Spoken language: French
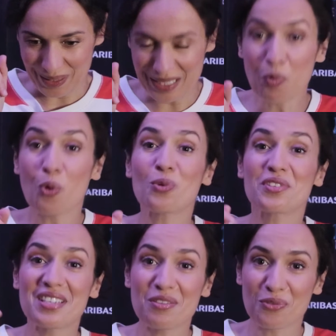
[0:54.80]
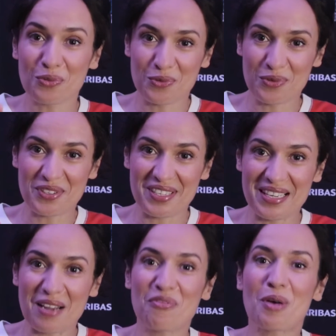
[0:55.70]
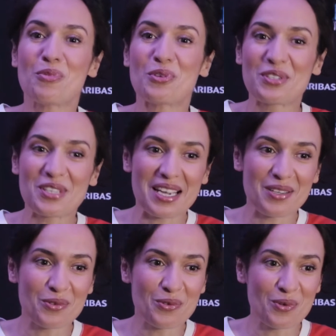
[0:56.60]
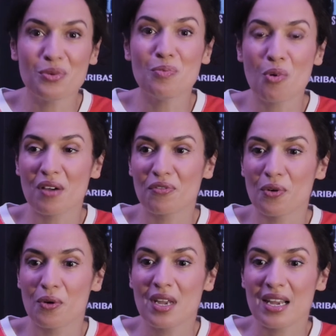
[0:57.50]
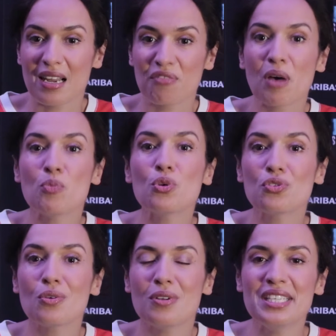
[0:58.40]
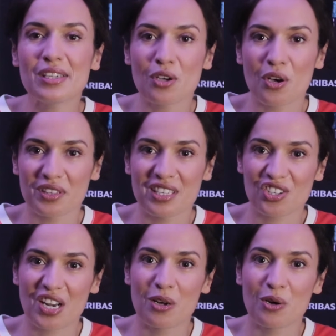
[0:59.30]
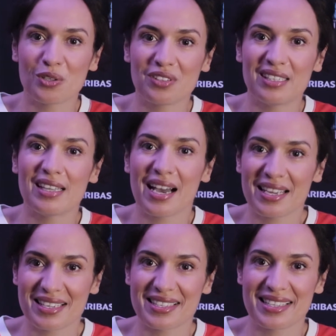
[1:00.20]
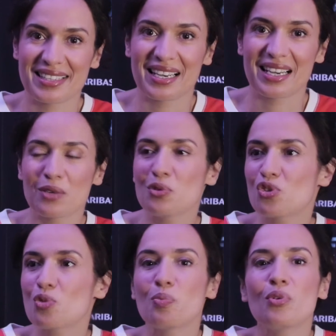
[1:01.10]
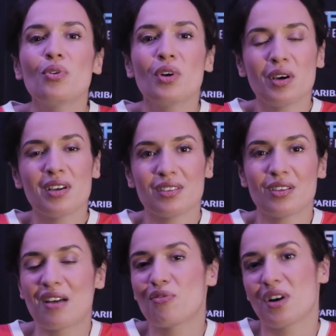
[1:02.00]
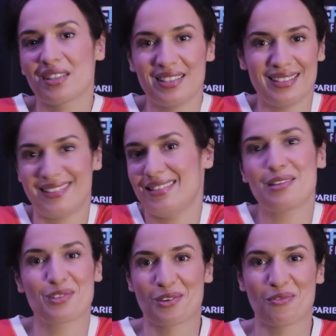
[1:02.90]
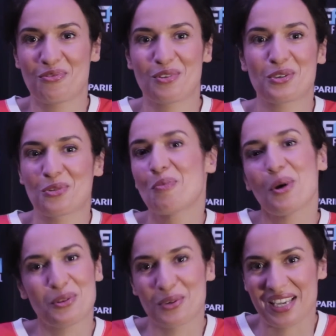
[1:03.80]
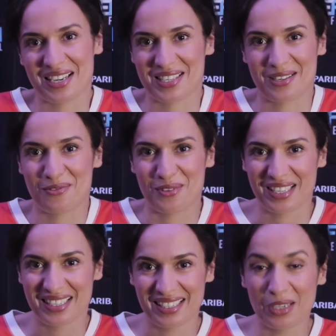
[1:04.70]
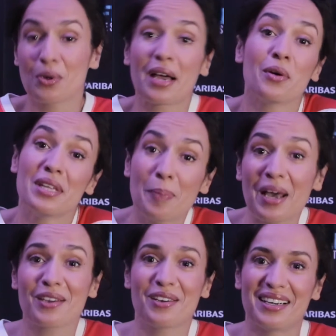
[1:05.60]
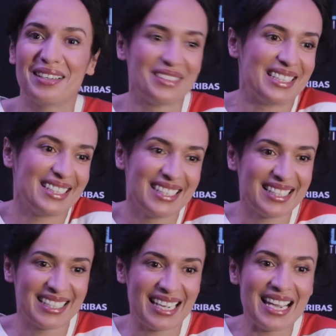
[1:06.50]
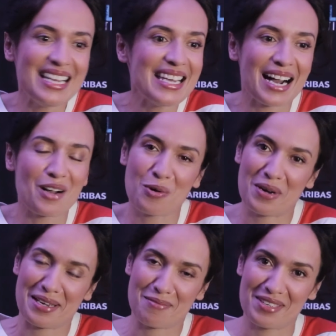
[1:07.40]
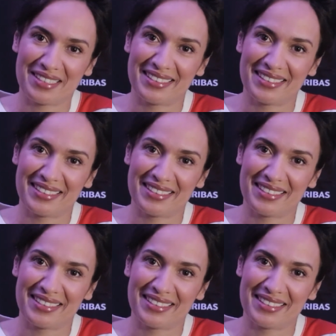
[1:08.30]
les bronzés font du ski, la fameuse scène où ils boivent euh, la fameuse liqueur d'échalote et d'ail, etc. Écoute, je peux L'avoir 700 fois, je suis morte de rire à chaque fois. Et on la connaît par cœur, hein, mais elle est incroyable.